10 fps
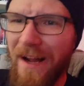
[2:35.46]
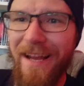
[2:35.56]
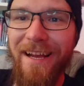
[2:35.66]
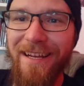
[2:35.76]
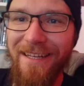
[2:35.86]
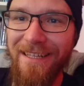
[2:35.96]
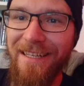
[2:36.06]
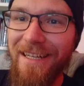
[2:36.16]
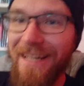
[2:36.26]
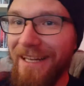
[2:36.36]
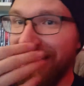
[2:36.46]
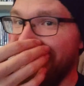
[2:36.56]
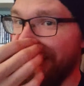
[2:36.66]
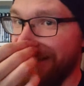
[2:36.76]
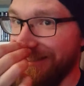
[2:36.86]
Weil
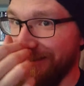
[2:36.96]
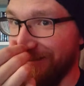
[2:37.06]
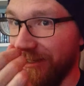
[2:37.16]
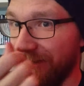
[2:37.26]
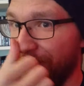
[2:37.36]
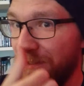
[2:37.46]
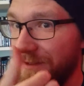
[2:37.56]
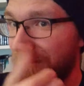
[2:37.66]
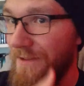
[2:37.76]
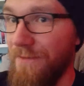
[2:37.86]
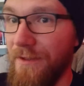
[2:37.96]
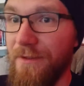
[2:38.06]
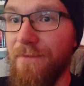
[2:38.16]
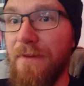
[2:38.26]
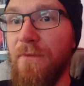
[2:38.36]
äh, sowas wie, wie,
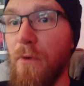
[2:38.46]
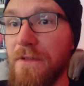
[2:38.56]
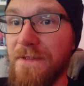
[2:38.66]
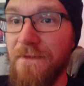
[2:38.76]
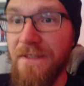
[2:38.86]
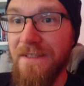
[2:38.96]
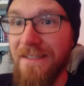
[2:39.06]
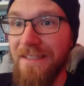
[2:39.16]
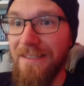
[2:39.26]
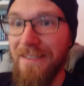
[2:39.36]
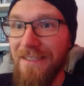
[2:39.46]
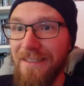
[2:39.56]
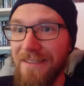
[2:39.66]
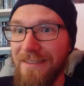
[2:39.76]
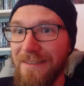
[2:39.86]
wie, wie Furzwitze sind
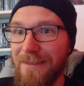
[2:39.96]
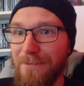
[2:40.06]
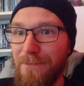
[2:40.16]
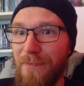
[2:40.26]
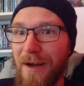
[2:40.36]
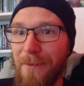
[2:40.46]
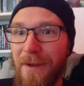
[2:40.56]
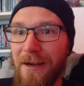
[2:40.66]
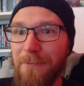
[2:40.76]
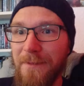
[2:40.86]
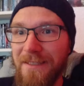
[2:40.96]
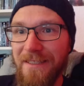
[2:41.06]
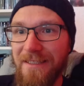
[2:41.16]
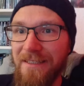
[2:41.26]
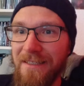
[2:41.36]
äh, ein paar Mal
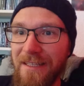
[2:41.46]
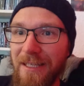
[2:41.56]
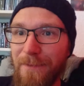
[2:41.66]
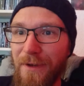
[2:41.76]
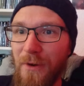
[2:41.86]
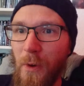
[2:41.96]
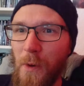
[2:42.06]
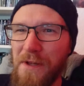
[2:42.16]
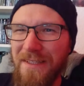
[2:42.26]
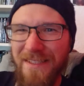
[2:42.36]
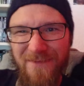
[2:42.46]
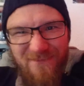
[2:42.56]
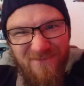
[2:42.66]
mitgegeben und